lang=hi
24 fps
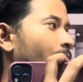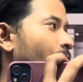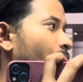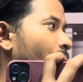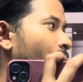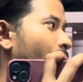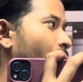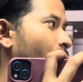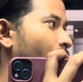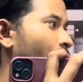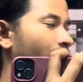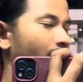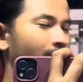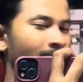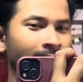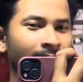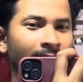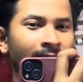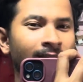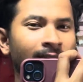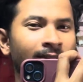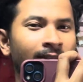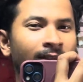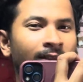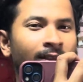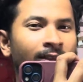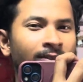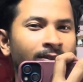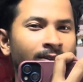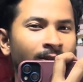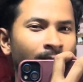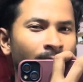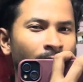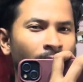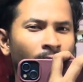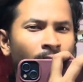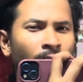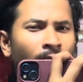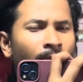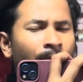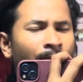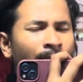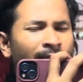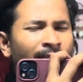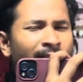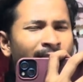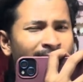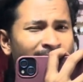तो इसी के साथ आज के ब्लॉग को
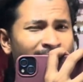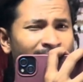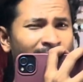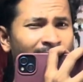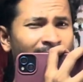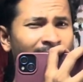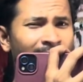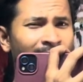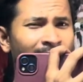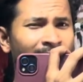अपने हैशटैग के